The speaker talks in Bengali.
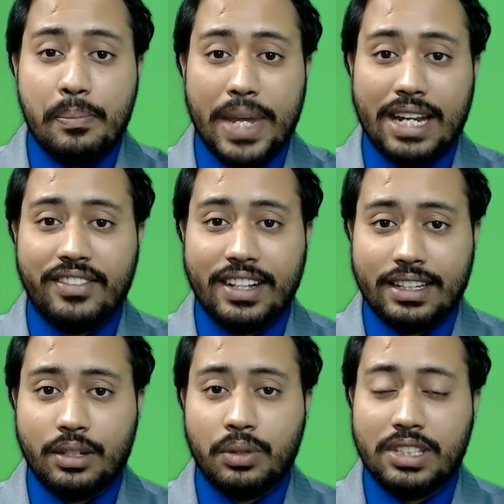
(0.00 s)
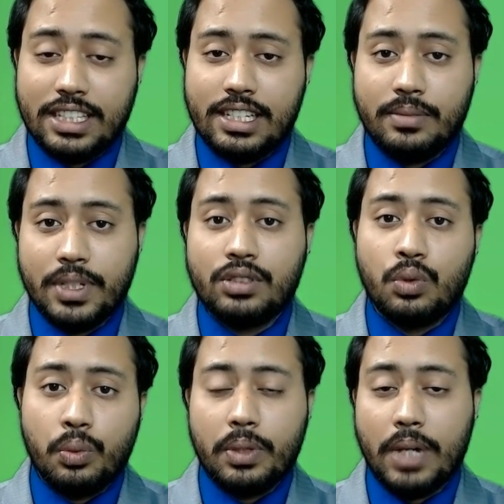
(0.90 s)
মেরে ফেলতেও তিসির বীজ
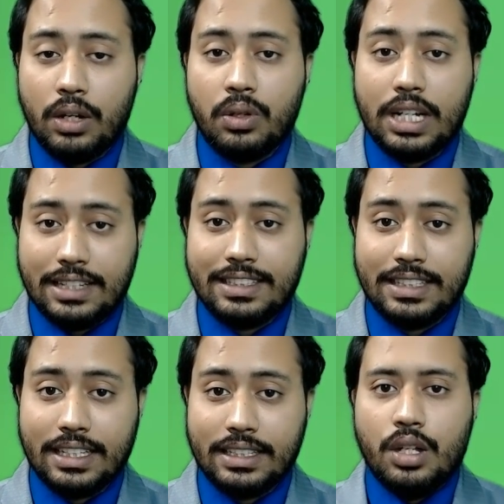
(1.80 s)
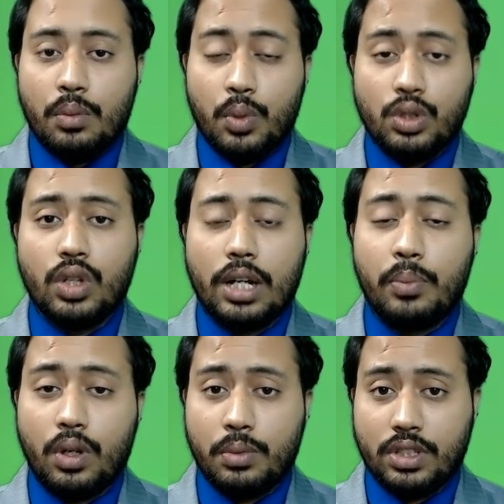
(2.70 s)
খুবই ভালো কাজে দেয় বন্ধুরা
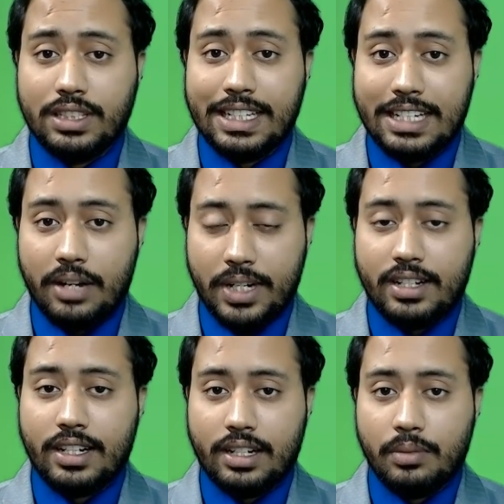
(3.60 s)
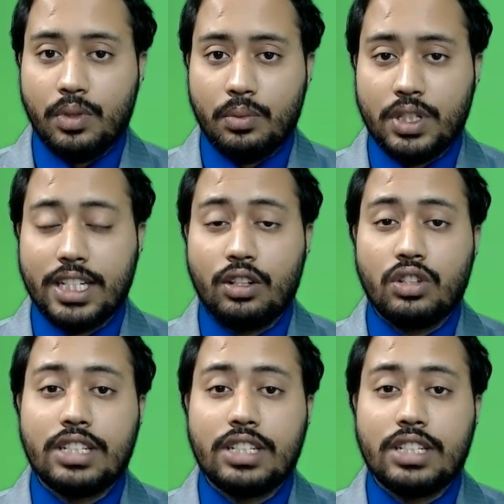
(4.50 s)
পরবর্তী যেই খাবারটার নাম বলবো সেটা হলো